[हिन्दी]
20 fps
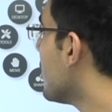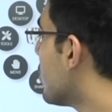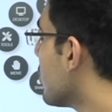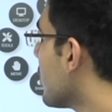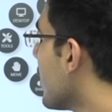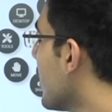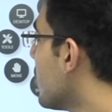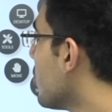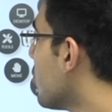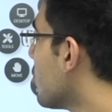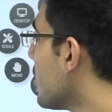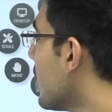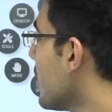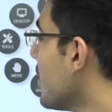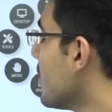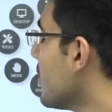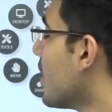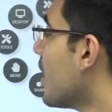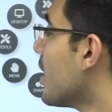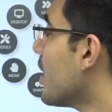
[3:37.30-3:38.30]
तो ये टोटल
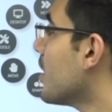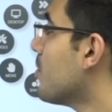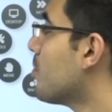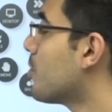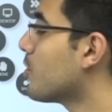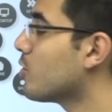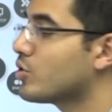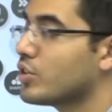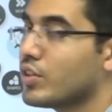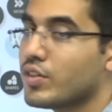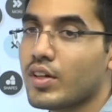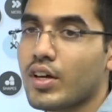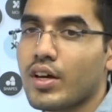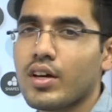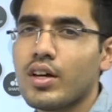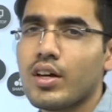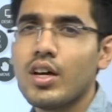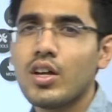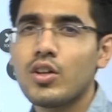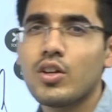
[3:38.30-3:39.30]
ये सारी अप्रोचेज हैं
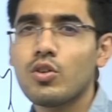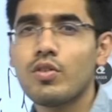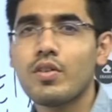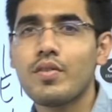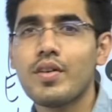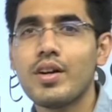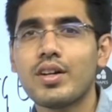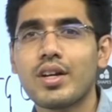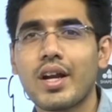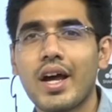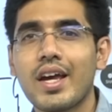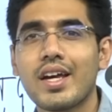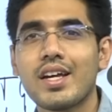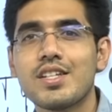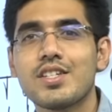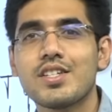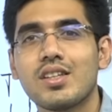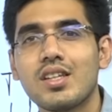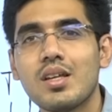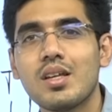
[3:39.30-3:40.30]
तो वी विल ट्राई कि
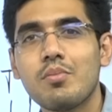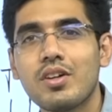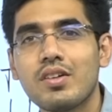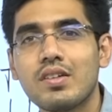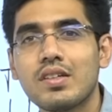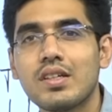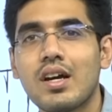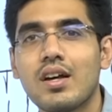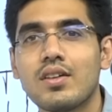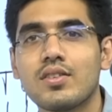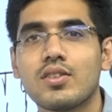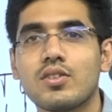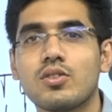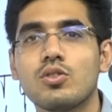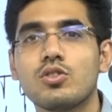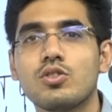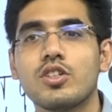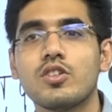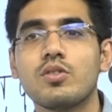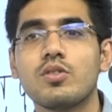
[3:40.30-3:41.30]
जितने मर्जी आंसर्स
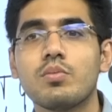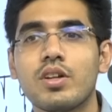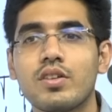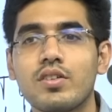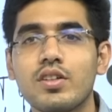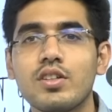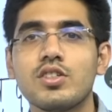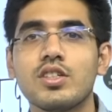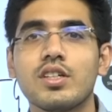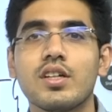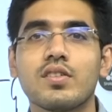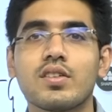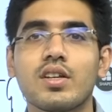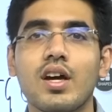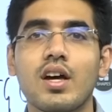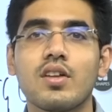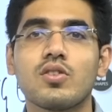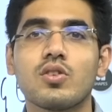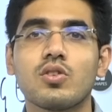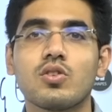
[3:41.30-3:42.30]
हो जिस मर्जी जीएस के
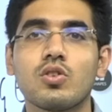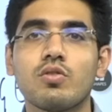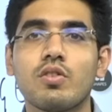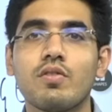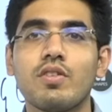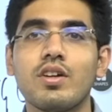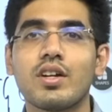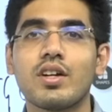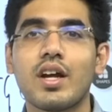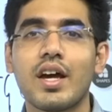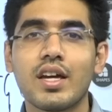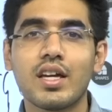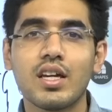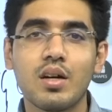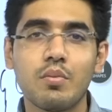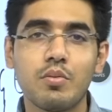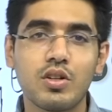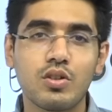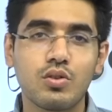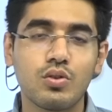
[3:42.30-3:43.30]
आंसर्स हो वी विल ट्राई कि
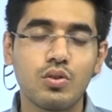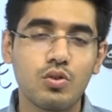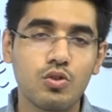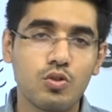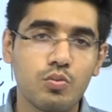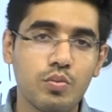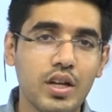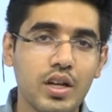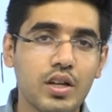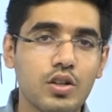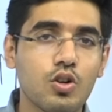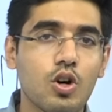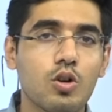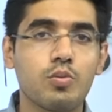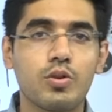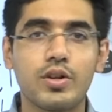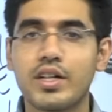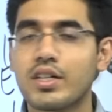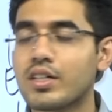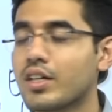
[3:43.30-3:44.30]
हम इनको उसमें
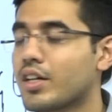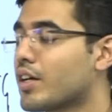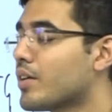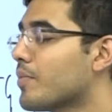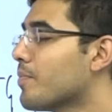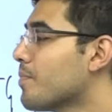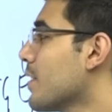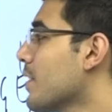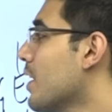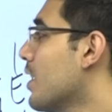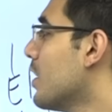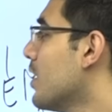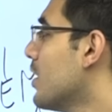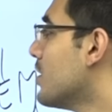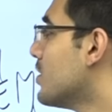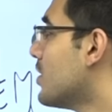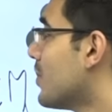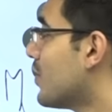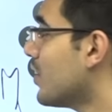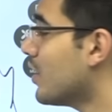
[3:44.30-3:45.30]
इनकॉर्पोरेट करें
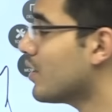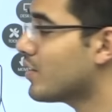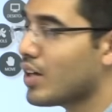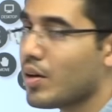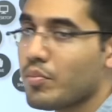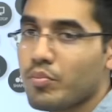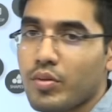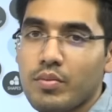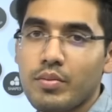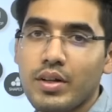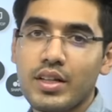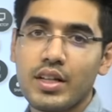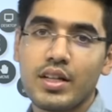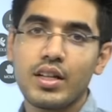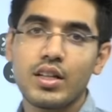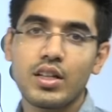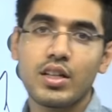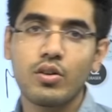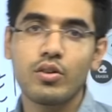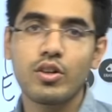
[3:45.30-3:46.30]
जैसे एग्जाम्पल मैं दे
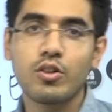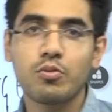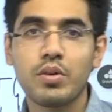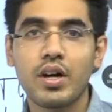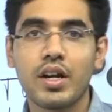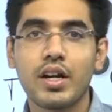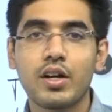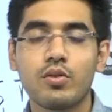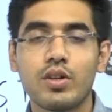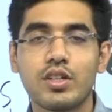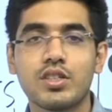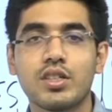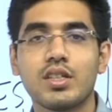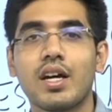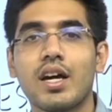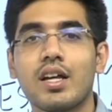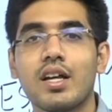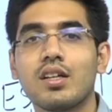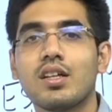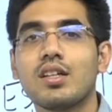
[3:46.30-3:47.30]
देता हूँ इस बार एक क्वेश्चन
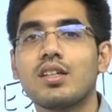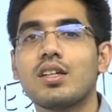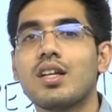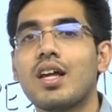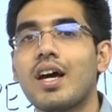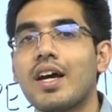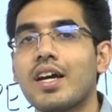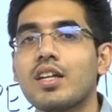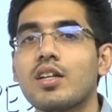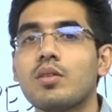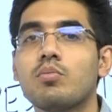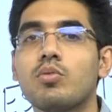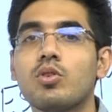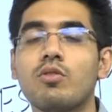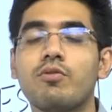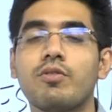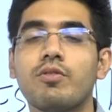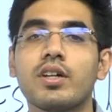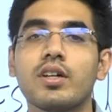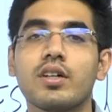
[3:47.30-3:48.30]
आया था द लायन एंड
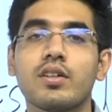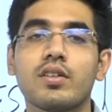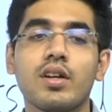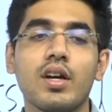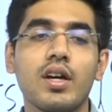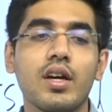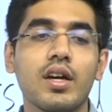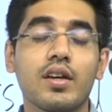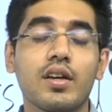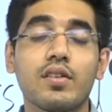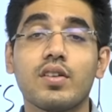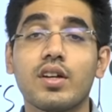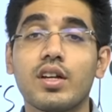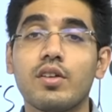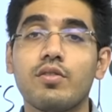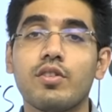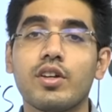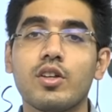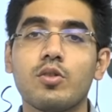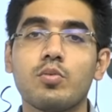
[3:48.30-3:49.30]
बुल फिगर की
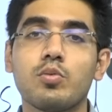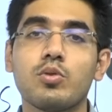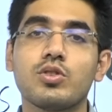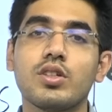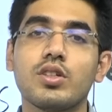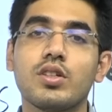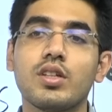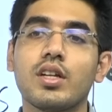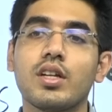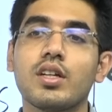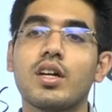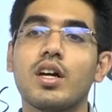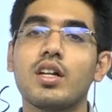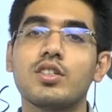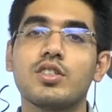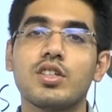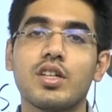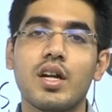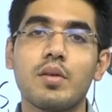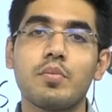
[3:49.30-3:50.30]
सिग्निफिकेंस पूछी थी इन
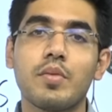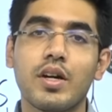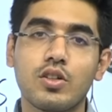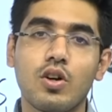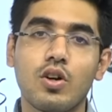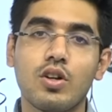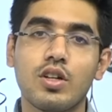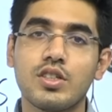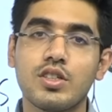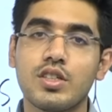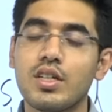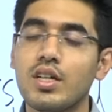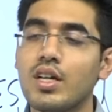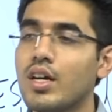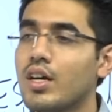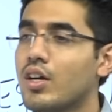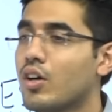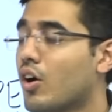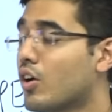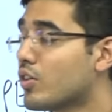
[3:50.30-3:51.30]
कल्चर एंड माइथोलॉजी
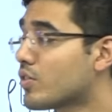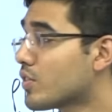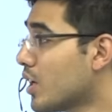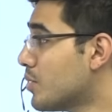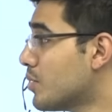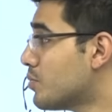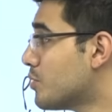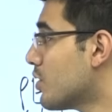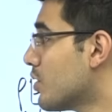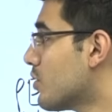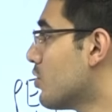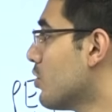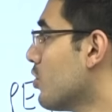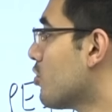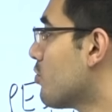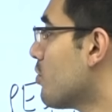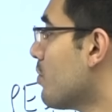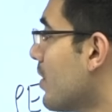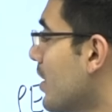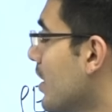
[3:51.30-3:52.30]
और स्कल्पचर्स तो
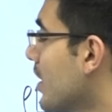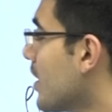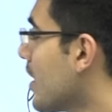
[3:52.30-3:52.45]
उसमें मैंने